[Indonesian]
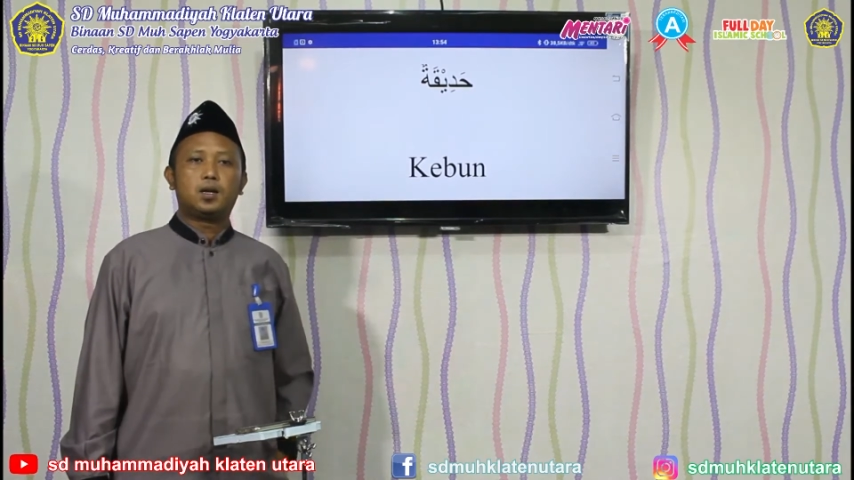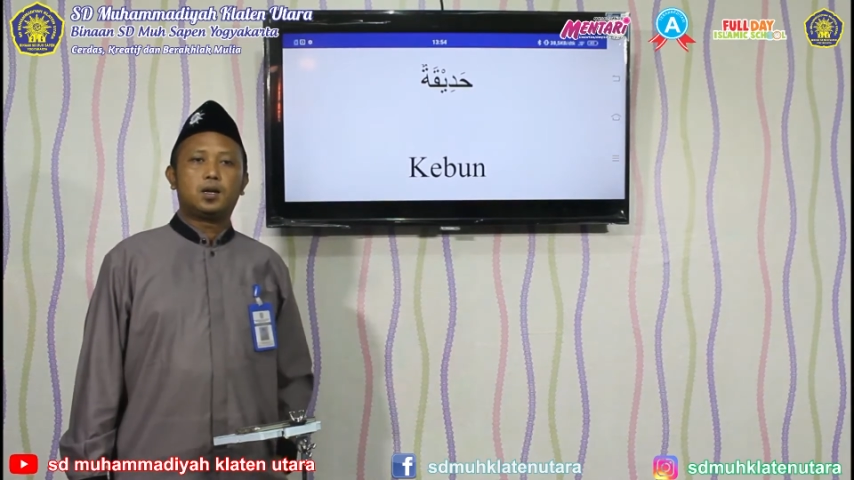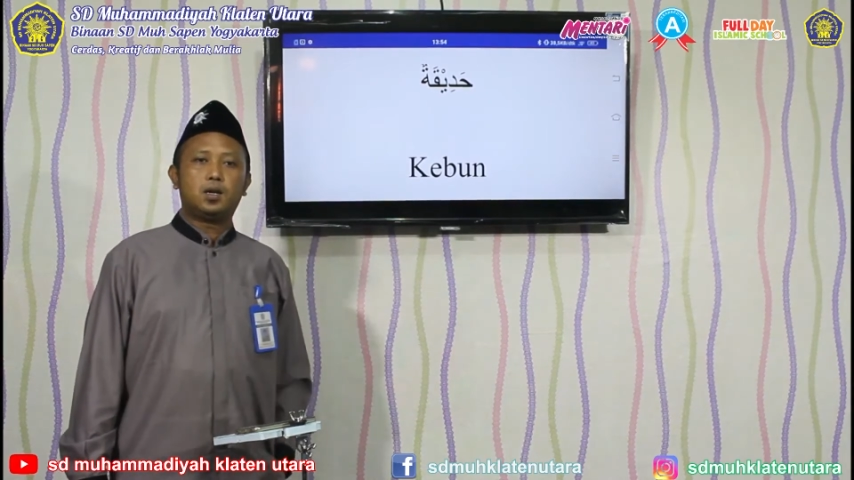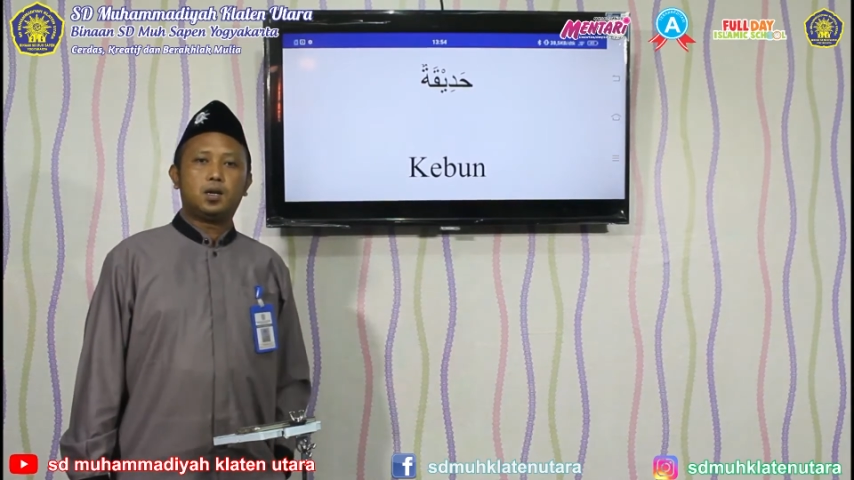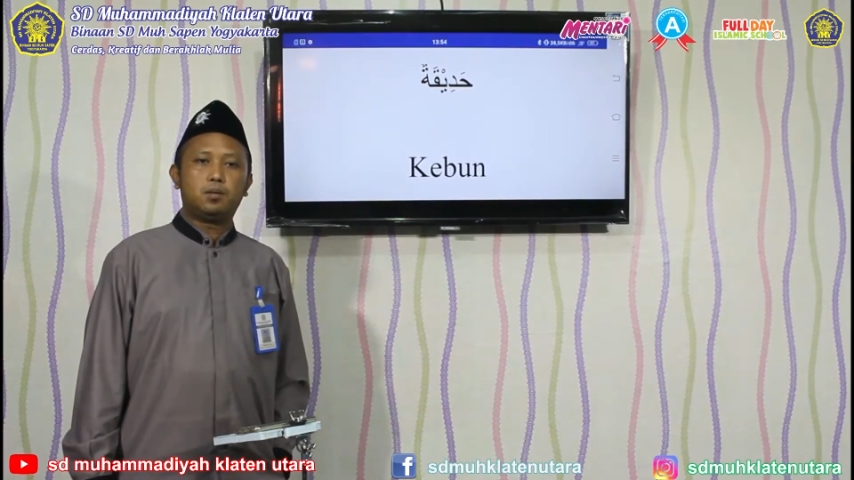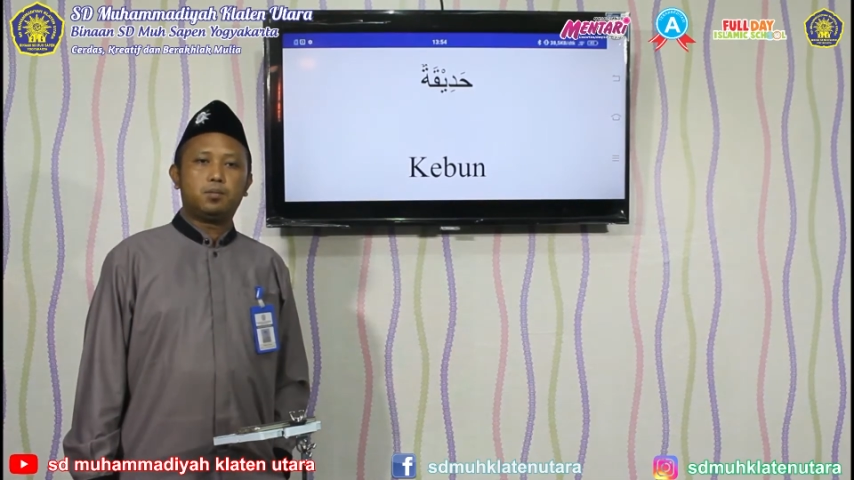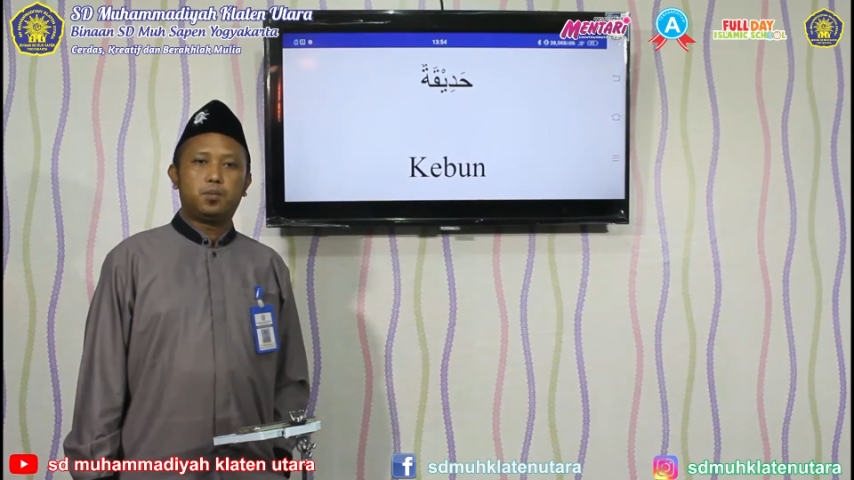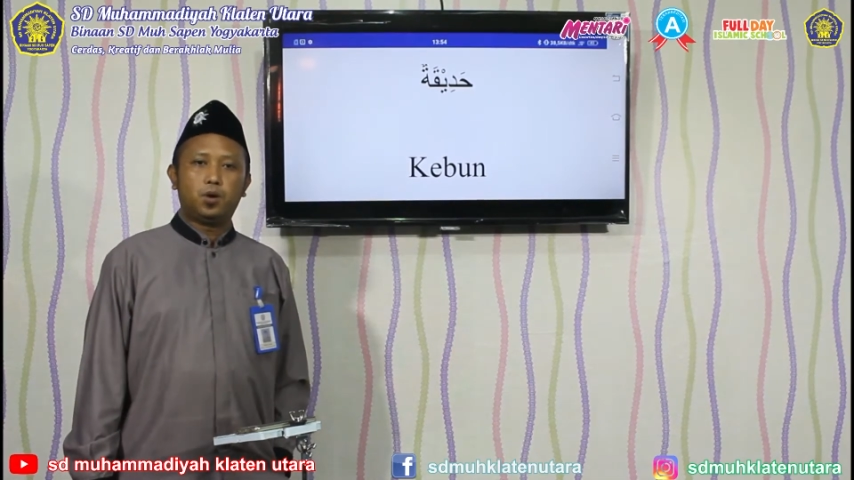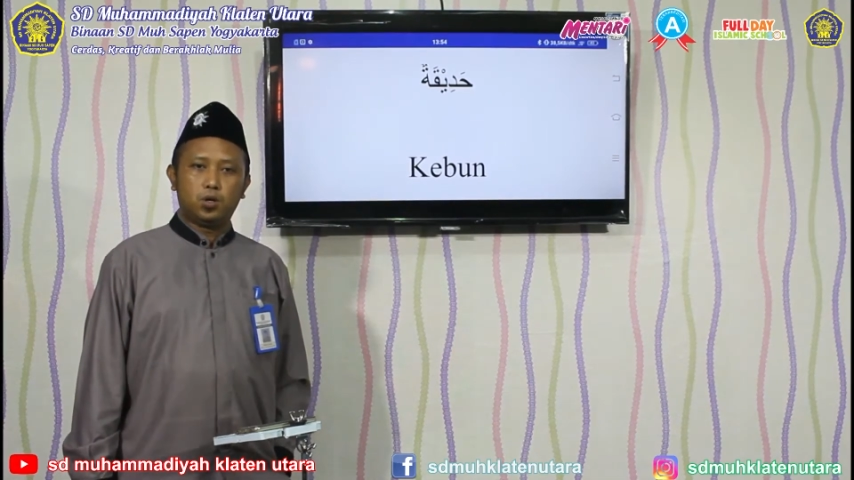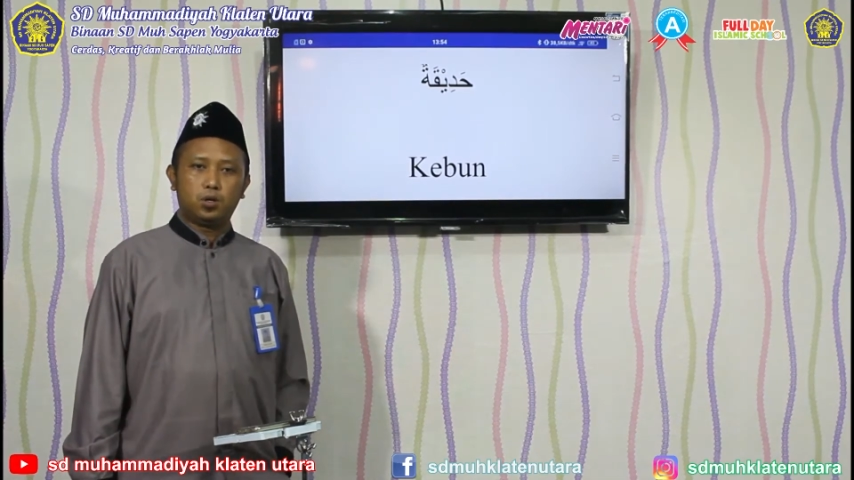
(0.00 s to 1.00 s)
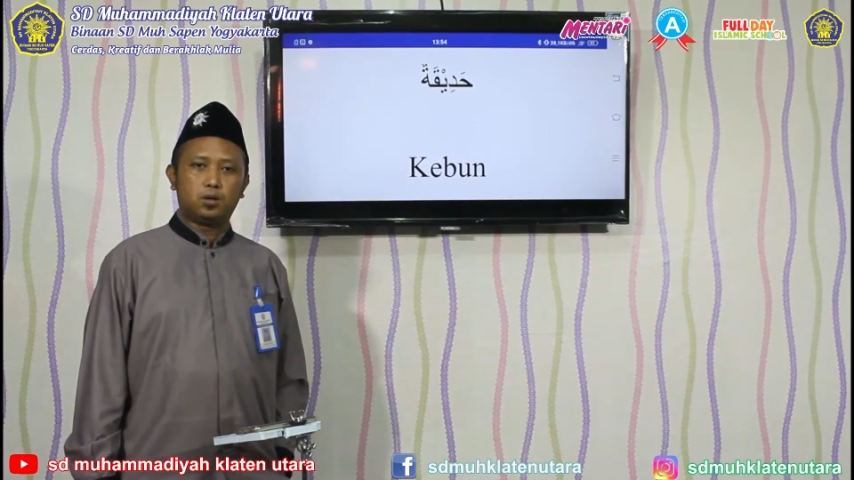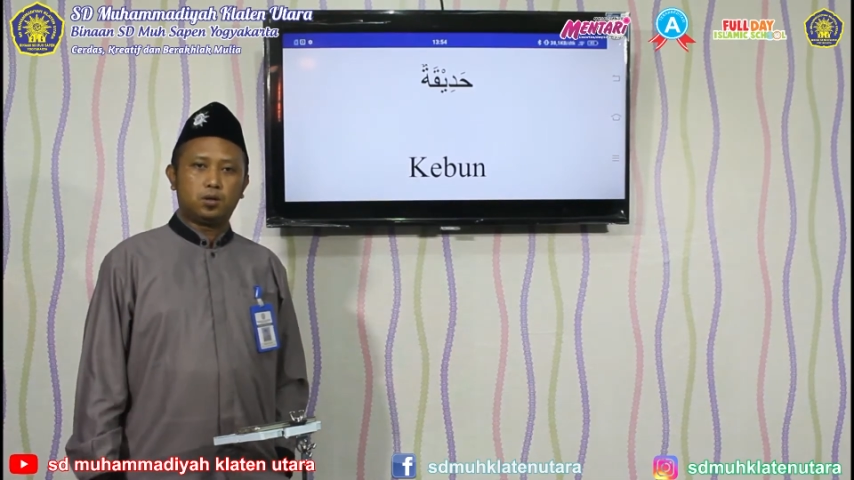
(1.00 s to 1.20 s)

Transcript: kebun.